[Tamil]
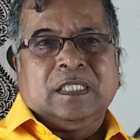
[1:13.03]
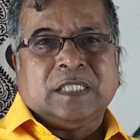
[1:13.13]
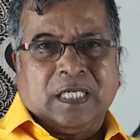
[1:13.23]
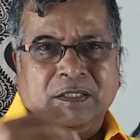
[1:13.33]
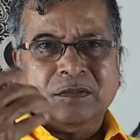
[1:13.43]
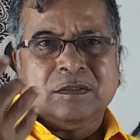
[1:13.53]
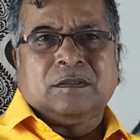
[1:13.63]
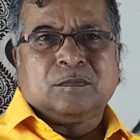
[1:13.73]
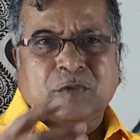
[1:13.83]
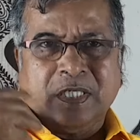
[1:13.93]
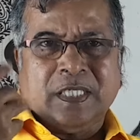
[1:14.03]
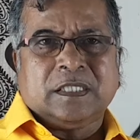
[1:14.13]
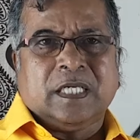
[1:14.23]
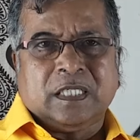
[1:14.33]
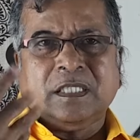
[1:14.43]
ஜனங்களும் முதலே
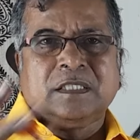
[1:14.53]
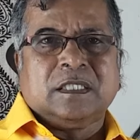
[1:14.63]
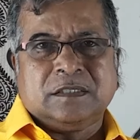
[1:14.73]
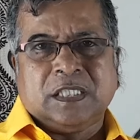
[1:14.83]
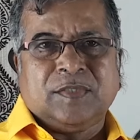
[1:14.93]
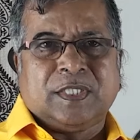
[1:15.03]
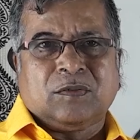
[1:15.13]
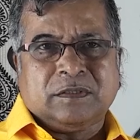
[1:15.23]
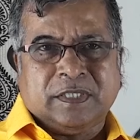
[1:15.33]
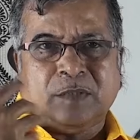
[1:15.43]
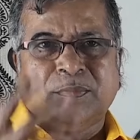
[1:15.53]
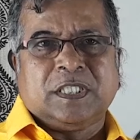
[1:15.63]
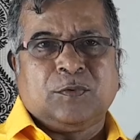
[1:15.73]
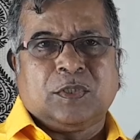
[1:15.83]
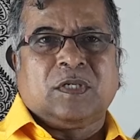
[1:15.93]
அந்த கருத்துக்களை தெரிவிக்கணும் எதிர்ப்பு
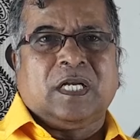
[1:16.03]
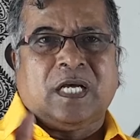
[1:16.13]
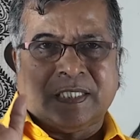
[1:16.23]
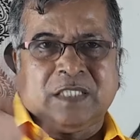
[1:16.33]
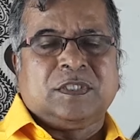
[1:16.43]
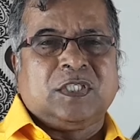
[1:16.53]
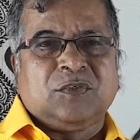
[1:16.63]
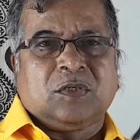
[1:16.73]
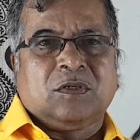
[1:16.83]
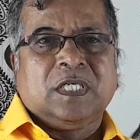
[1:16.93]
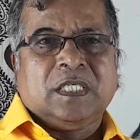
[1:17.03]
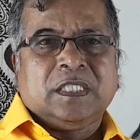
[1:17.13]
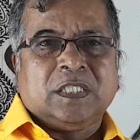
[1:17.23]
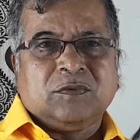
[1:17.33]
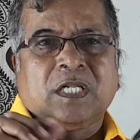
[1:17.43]
தெரிவிக்கணும் இல்லை ஆதரவு தெரிவிக்கணும்
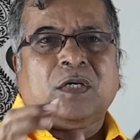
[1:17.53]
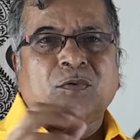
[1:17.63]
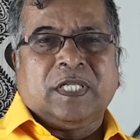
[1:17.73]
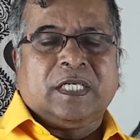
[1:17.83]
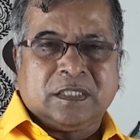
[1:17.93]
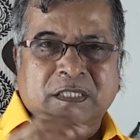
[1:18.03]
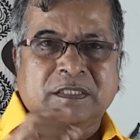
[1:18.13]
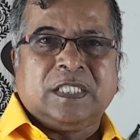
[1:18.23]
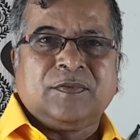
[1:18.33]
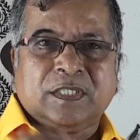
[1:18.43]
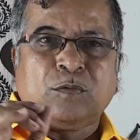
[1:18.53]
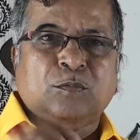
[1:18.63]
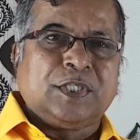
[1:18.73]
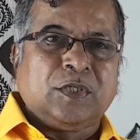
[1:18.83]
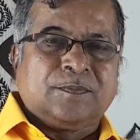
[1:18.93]
எதுவானாலும் அவங்களுடைய கருத்துக்களை தெரிவிக்கிறது
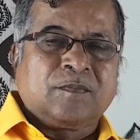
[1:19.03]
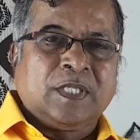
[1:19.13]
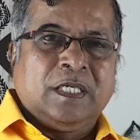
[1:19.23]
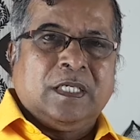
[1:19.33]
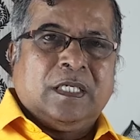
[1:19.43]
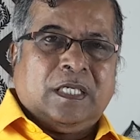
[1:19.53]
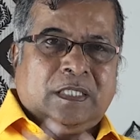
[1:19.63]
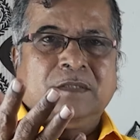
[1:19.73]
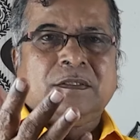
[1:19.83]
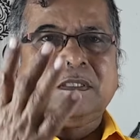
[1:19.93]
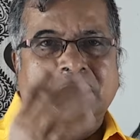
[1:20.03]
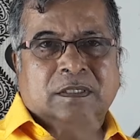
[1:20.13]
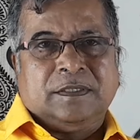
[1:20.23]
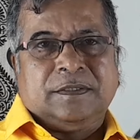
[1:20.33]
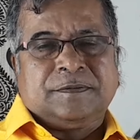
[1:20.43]
முக்கியம் அதாவது
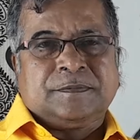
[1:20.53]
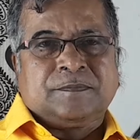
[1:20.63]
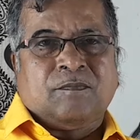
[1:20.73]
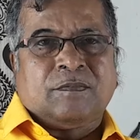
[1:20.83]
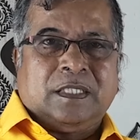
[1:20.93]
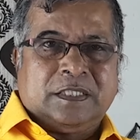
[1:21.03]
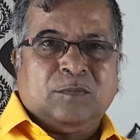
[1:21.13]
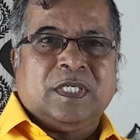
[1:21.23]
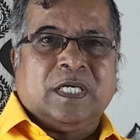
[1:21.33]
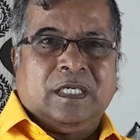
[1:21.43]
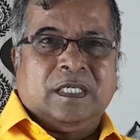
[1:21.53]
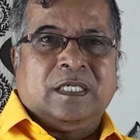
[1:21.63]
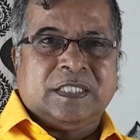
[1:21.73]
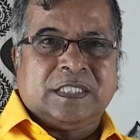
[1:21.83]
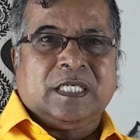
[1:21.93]
அதிமுக
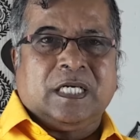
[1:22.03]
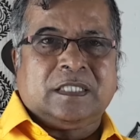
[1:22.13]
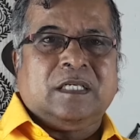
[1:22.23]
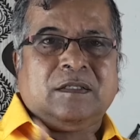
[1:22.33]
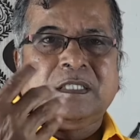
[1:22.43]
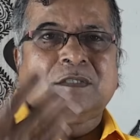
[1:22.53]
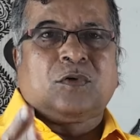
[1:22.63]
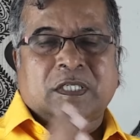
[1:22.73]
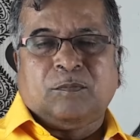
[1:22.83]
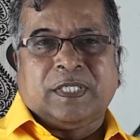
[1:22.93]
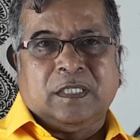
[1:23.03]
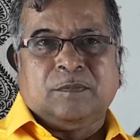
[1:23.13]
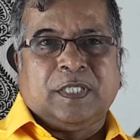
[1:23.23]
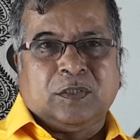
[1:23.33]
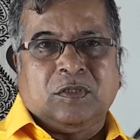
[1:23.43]
ஆட்சி காலத்தில் தொடங்கப்பட்ட
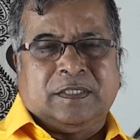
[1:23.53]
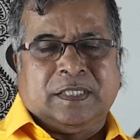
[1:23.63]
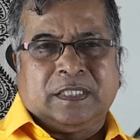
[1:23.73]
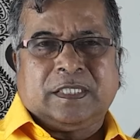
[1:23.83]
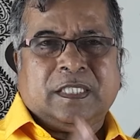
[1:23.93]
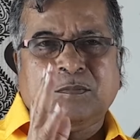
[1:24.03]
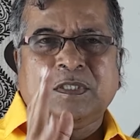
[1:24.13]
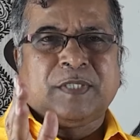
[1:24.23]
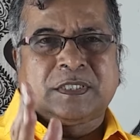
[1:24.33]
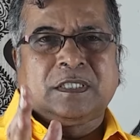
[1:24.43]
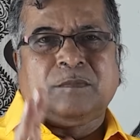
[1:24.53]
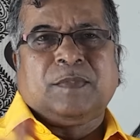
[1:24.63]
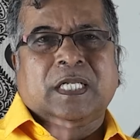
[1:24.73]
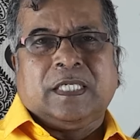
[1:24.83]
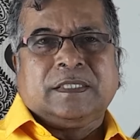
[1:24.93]
பேருந்து நிலையம் கிட்டத்தட்ட எண்பது பெர்சன்ட்டுக்கு
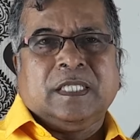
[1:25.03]
மேலே